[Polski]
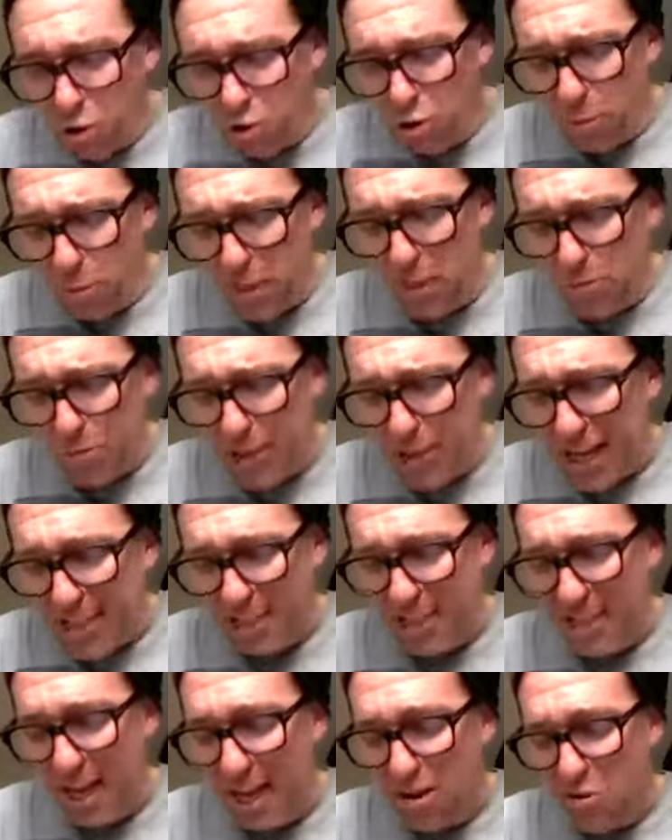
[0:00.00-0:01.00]
Już byś
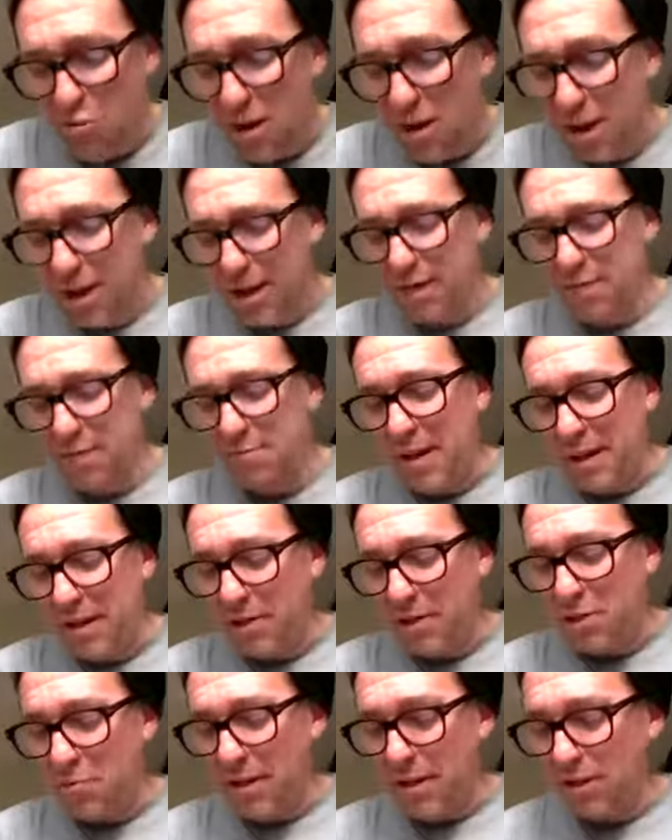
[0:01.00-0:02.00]
przestał!
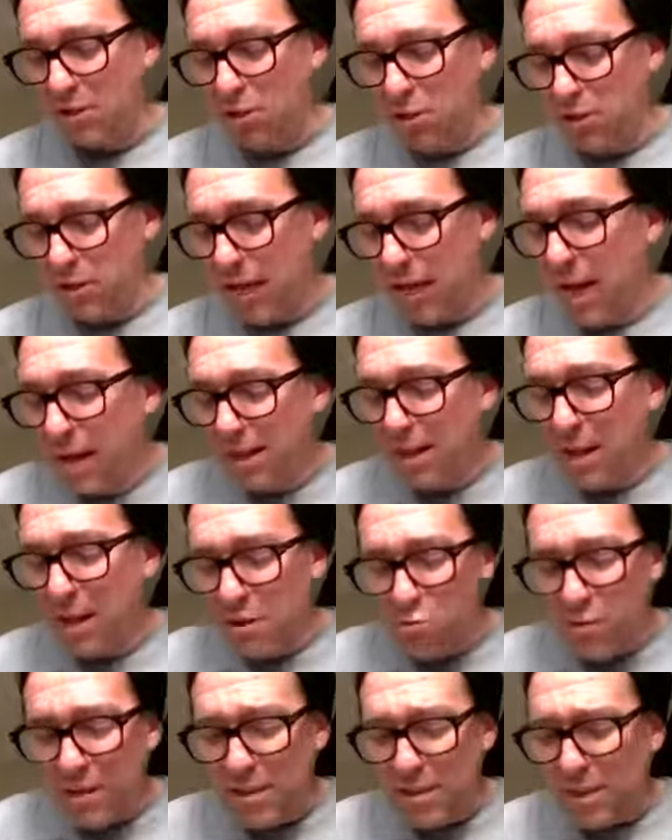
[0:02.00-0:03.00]
warknął Antoni.
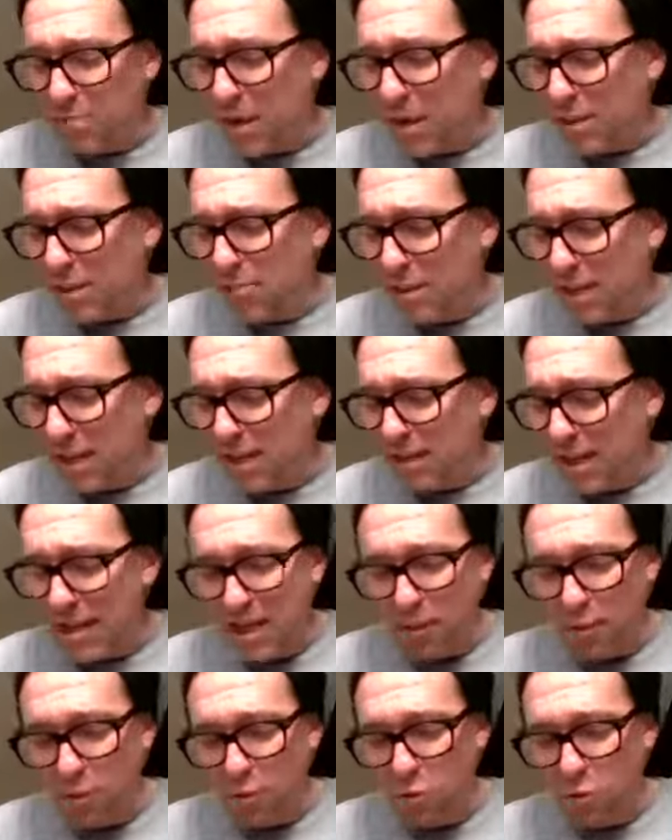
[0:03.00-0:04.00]
Ten łysy pies mnie
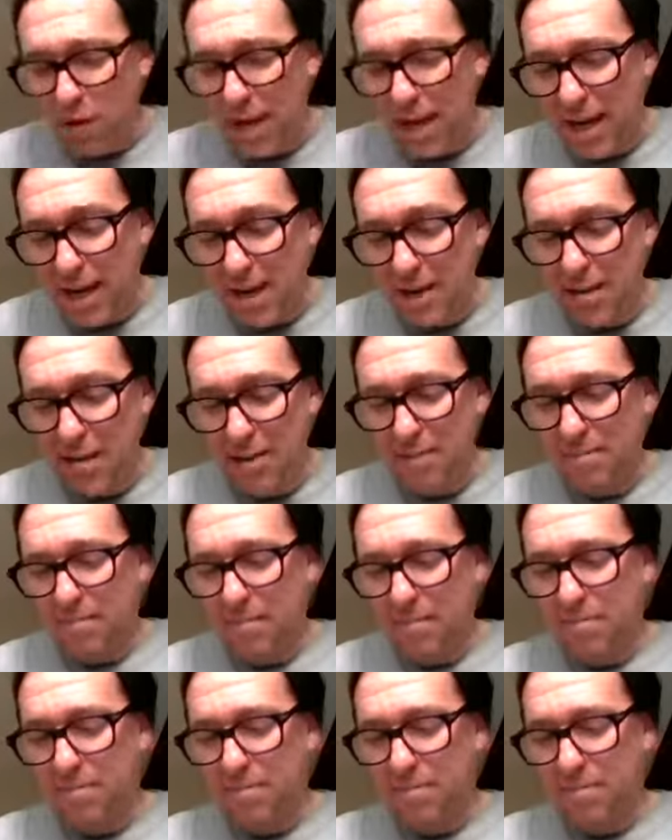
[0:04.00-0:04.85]
denerwuje!